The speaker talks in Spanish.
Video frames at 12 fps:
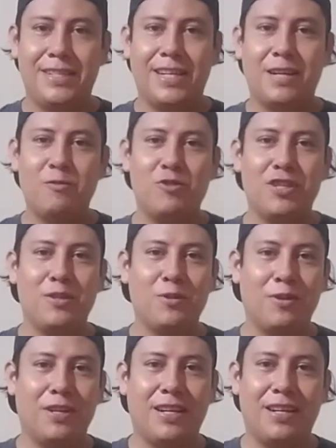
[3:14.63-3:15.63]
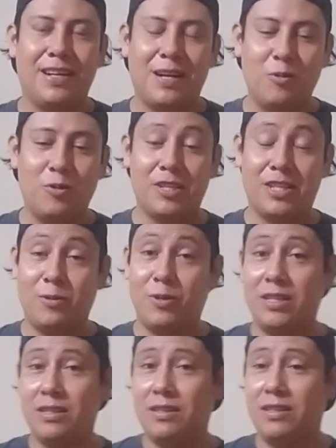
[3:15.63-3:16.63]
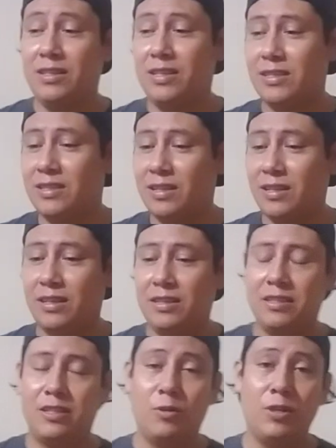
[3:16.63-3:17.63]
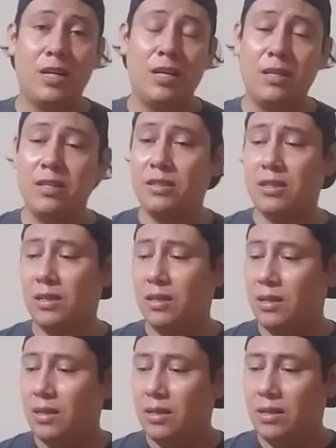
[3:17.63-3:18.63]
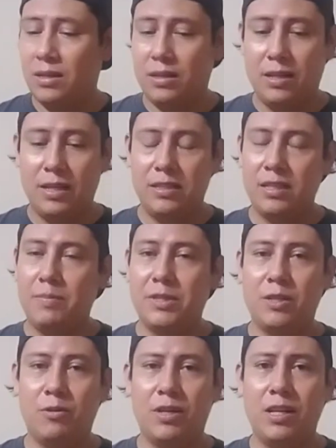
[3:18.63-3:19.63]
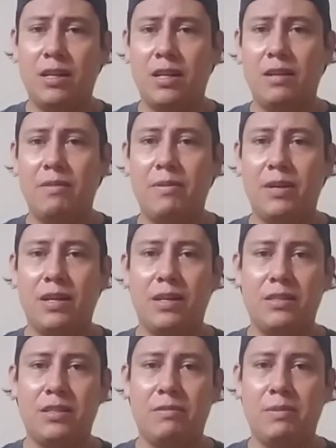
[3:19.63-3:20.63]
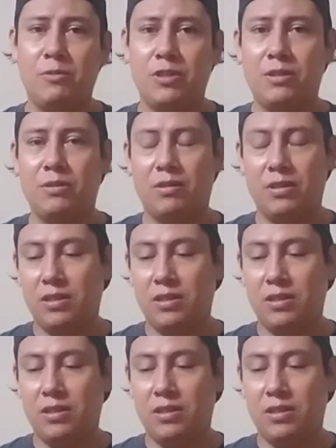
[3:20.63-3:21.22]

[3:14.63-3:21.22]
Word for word: Llega un señor a, a, un restaurante y, este, y dice, oiga, dice, le dice el mesero, ¿qué le, qué le, qué le servimos, señor?